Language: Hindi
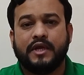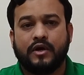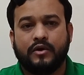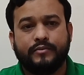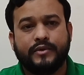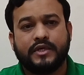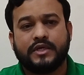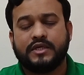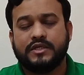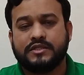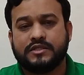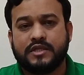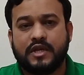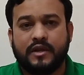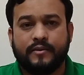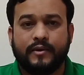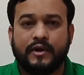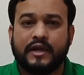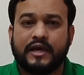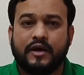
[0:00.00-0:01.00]
में अभी किस
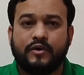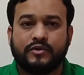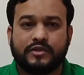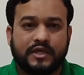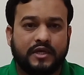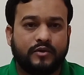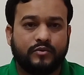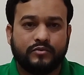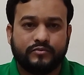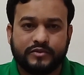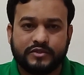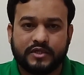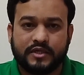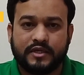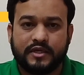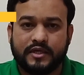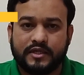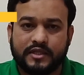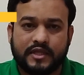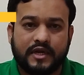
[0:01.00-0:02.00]
लेवल का होता है वो मुझे
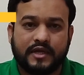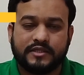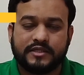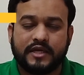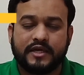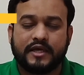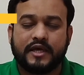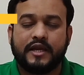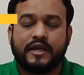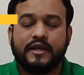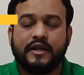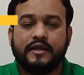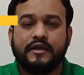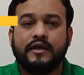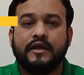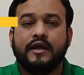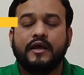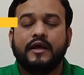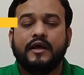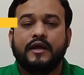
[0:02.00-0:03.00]
इतना जानकारी नहीं
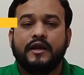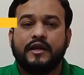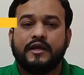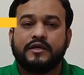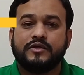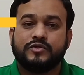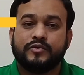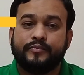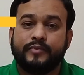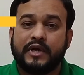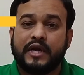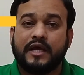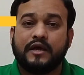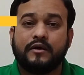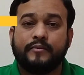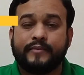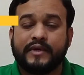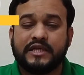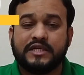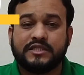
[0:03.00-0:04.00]
है लेकिन जो बड़ा
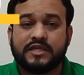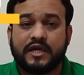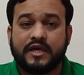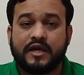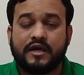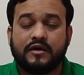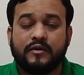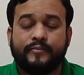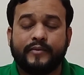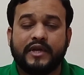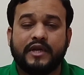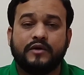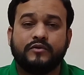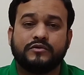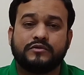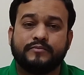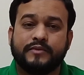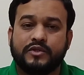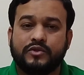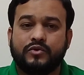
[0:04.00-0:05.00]
कंपनी स्टैंडर्ड कंपनी है
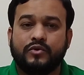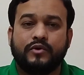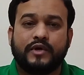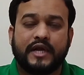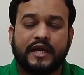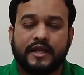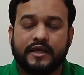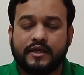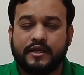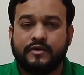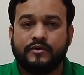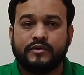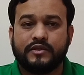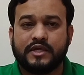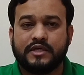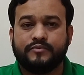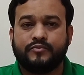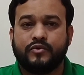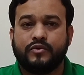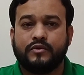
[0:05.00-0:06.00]
उसमें दो कैटेगरी
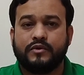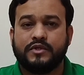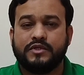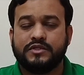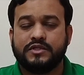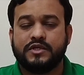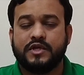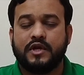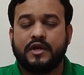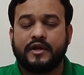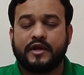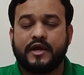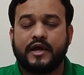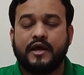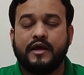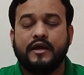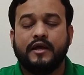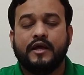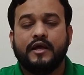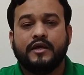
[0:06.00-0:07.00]
होता है इंजीनियर
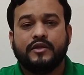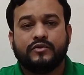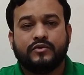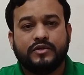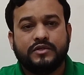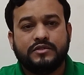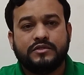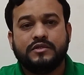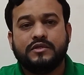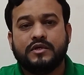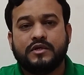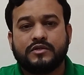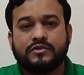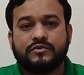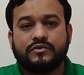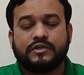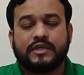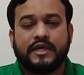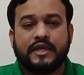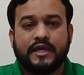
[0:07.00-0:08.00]
का तो इंजीनियर
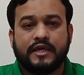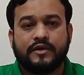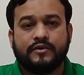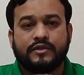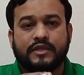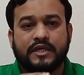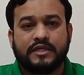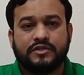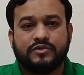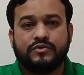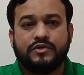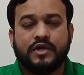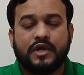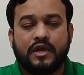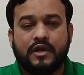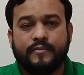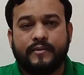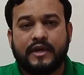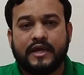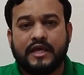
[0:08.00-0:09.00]
जो होता है एक होता है जूनियर
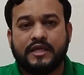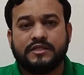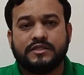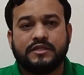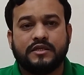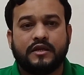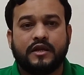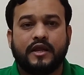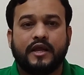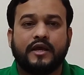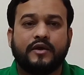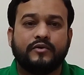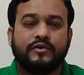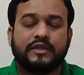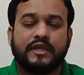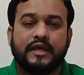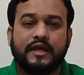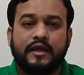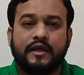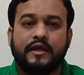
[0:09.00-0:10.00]
लेवल का इंजीनियर एक
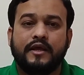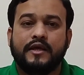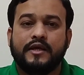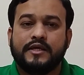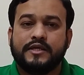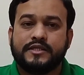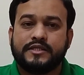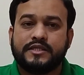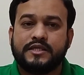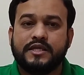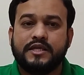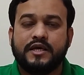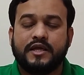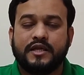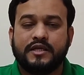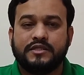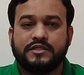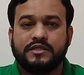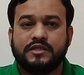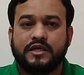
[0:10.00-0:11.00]
होता है
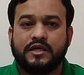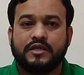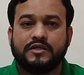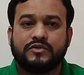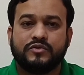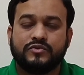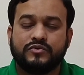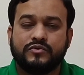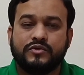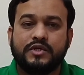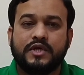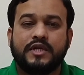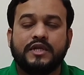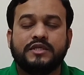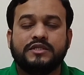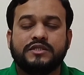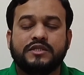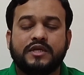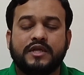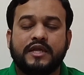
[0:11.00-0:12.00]
सीनियर इंजीनियर जो जूनियर
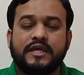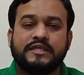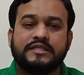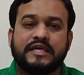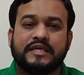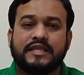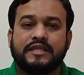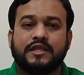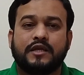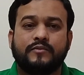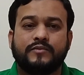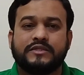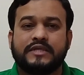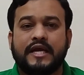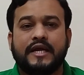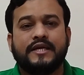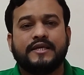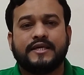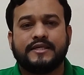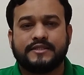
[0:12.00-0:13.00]
इंजीनियर है ज़्यादातर
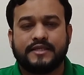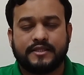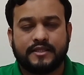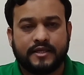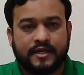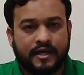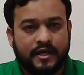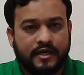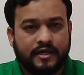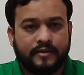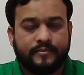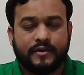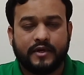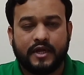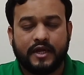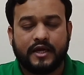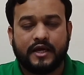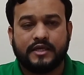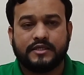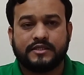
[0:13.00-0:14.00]
साइड का साथ रिलेटिव
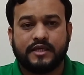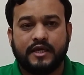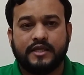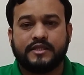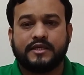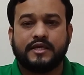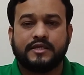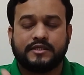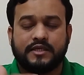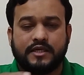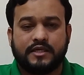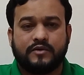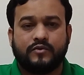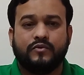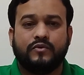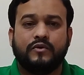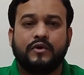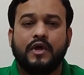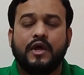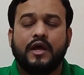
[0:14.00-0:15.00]
रहेगा साइड का साथ हो